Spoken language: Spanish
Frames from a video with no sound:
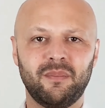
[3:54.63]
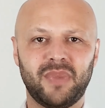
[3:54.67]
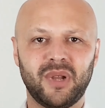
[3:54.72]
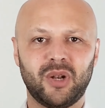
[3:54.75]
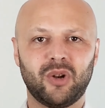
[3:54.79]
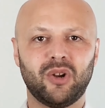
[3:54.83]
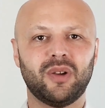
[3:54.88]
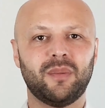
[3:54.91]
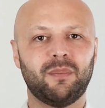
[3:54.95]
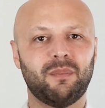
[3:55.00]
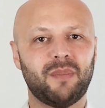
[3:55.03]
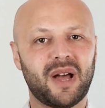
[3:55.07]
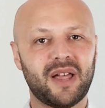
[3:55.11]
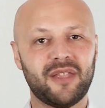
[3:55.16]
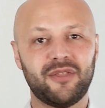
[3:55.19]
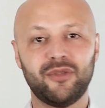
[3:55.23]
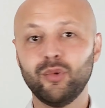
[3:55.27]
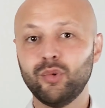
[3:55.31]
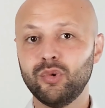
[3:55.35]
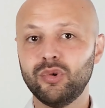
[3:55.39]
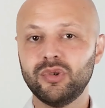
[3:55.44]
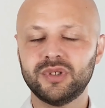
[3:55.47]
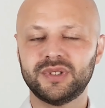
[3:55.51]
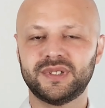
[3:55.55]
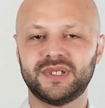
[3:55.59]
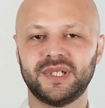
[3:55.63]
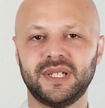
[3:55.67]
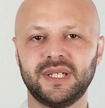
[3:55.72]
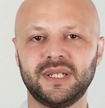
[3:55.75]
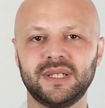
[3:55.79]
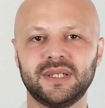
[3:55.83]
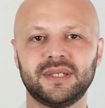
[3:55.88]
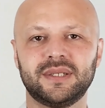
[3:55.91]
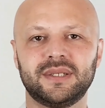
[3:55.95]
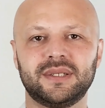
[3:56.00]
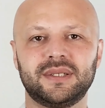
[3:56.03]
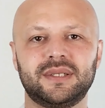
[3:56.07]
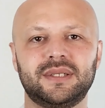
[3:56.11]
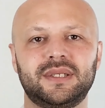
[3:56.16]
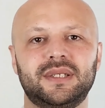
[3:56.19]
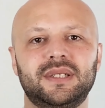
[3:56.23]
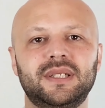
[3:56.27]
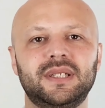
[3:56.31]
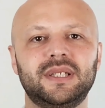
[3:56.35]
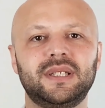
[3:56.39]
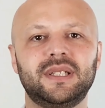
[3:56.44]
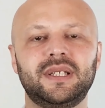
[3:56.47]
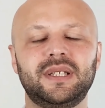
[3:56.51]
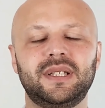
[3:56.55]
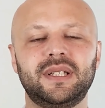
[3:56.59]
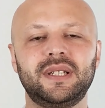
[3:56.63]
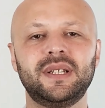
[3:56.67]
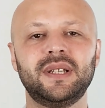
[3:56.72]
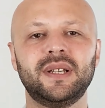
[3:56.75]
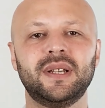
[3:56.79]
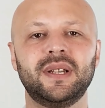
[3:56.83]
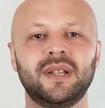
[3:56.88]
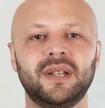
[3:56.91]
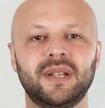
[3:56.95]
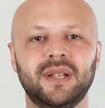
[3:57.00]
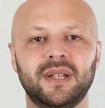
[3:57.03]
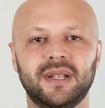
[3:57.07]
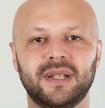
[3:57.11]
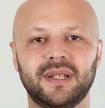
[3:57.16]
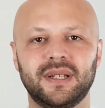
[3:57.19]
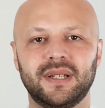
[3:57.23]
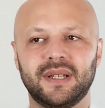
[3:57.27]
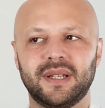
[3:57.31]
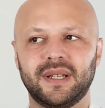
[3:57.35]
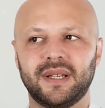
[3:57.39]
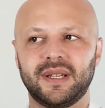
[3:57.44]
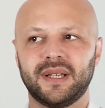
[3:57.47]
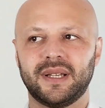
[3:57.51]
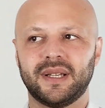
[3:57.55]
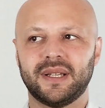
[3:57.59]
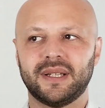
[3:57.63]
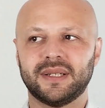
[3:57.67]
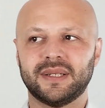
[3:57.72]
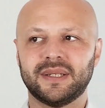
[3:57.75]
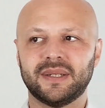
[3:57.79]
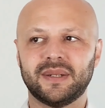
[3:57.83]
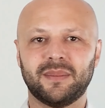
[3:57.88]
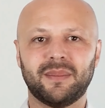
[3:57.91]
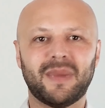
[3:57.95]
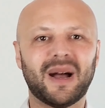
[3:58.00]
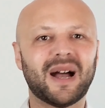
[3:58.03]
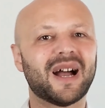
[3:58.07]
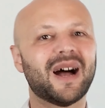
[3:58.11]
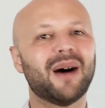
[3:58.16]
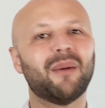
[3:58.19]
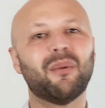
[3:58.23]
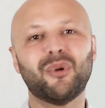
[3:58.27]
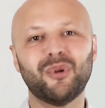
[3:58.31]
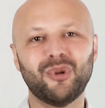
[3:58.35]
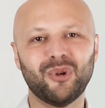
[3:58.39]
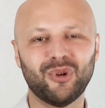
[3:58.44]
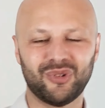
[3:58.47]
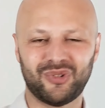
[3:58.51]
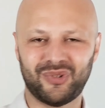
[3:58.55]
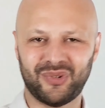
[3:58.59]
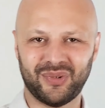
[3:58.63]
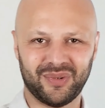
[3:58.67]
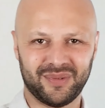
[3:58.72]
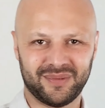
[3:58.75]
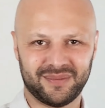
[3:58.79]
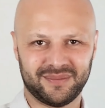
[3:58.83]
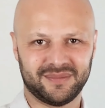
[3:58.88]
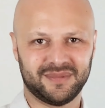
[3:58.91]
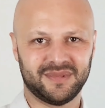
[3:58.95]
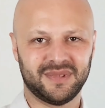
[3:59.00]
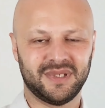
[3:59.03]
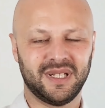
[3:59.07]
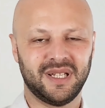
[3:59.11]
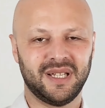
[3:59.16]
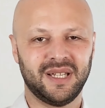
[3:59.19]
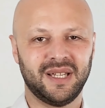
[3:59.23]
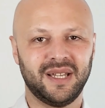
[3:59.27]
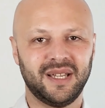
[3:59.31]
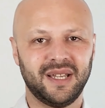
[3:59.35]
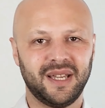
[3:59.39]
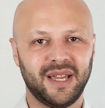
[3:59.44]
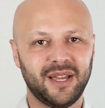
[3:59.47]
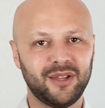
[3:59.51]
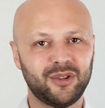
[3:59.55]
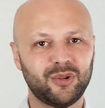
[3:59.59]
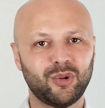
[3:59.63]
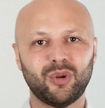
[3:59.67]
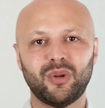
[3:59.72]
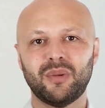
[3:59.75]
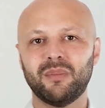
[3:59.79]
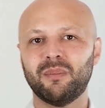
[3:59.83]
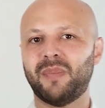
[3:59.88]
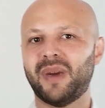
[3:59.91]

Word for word: pero es más dulce y eh, más jabonoso. Esto lo